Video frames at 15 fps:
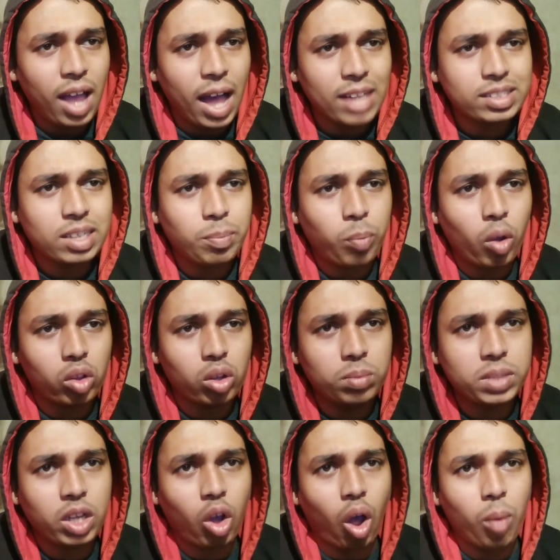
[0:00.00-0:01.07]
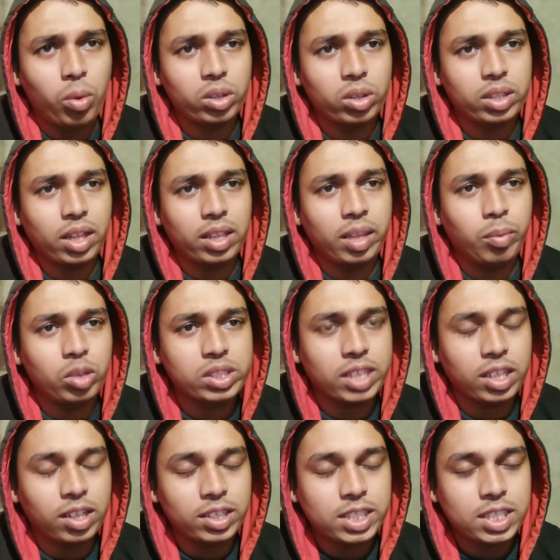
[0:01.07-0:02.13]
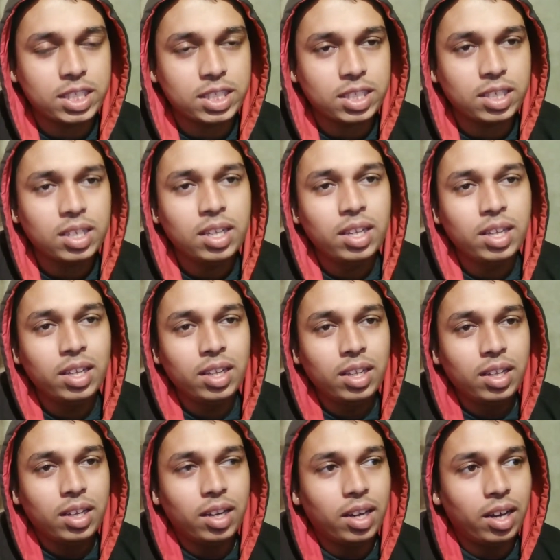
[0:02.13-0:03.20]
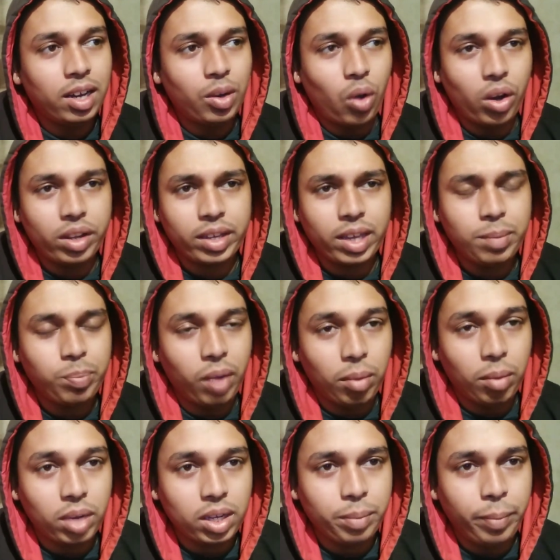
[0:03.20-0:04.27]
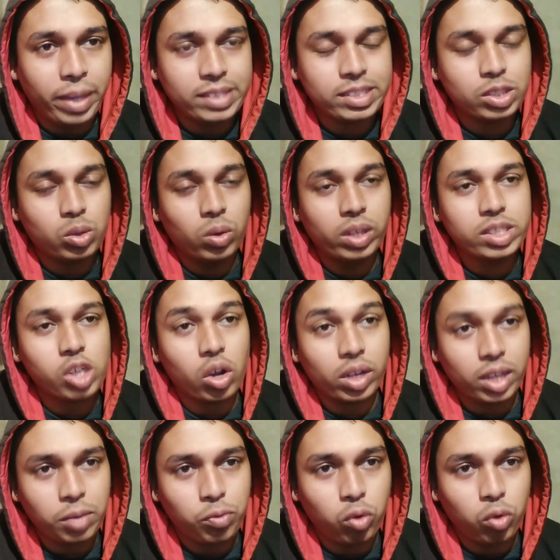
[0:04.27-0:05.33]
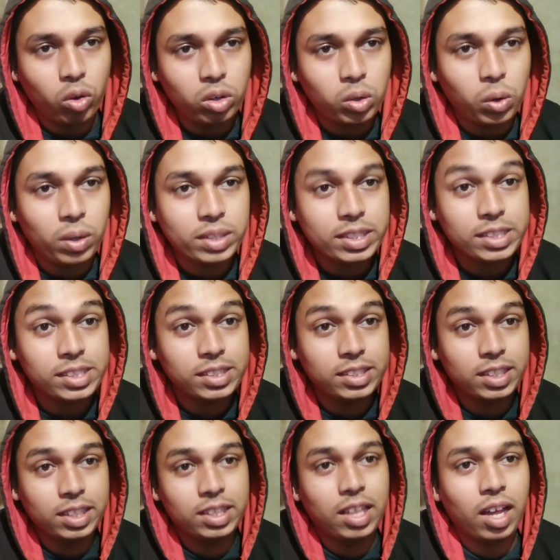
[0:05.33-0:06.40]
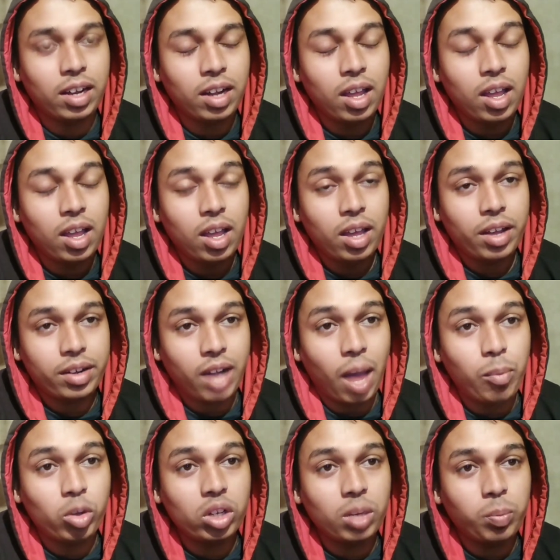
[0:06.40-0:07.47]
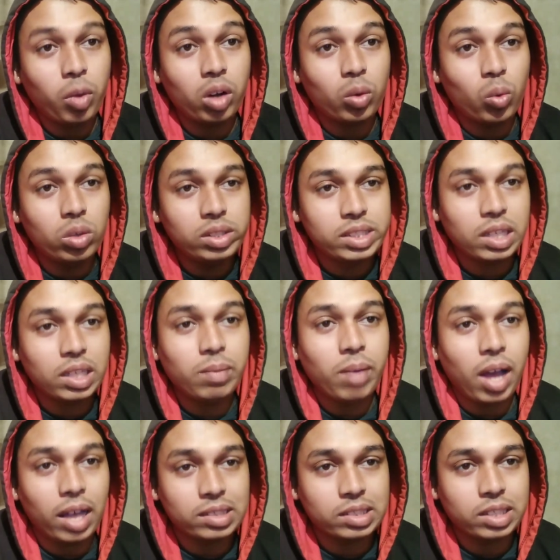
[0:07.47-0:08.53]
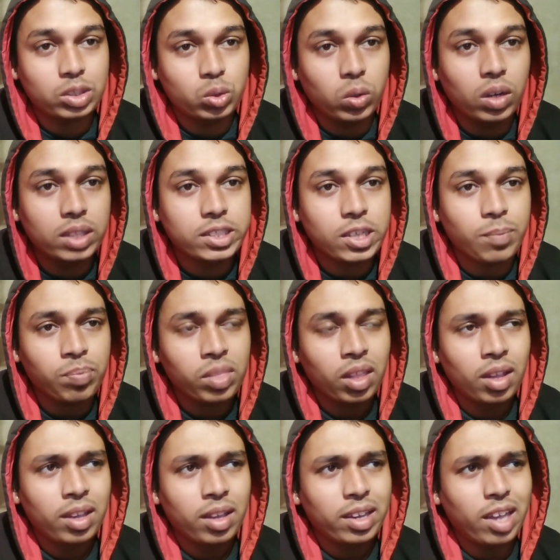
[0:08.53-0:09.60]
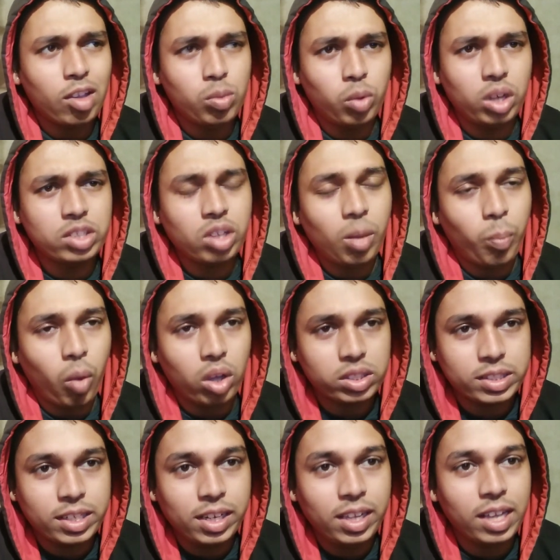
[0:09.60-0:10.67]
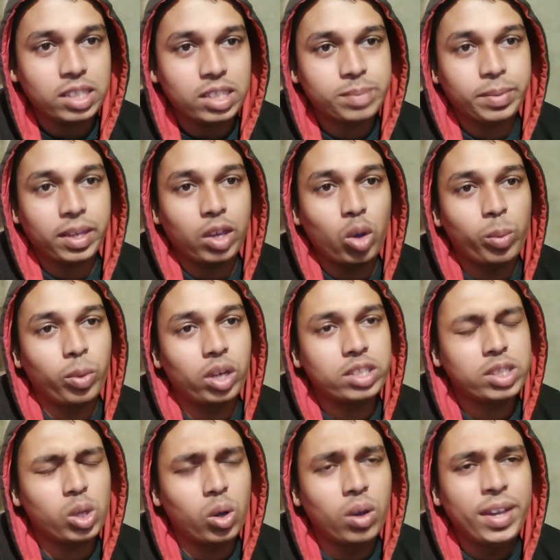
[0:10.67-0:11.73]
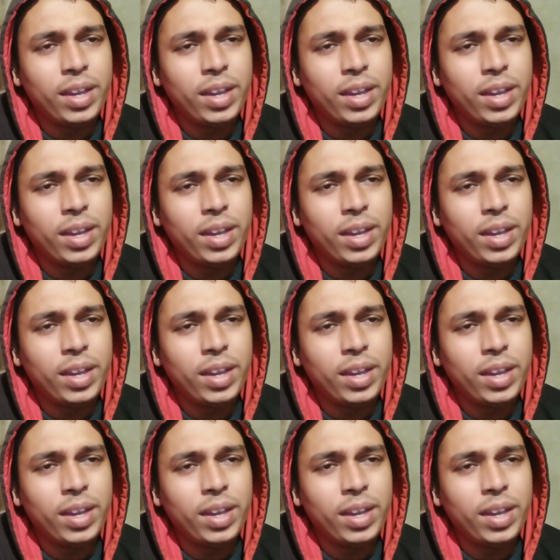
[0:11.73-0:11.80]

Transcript: আজকে প্রথম যে খবরটা দেব সেটা হচ্ছে যে অনেকেই আমাকে মেসেজ করেছে অনেকে ফোন করেছে যে জিদ্দার রাবণের পর কোন সিনেমা আসতে চলেছে কেউ বলেছিল বস থ্রি আসবে কেউ বলেছিল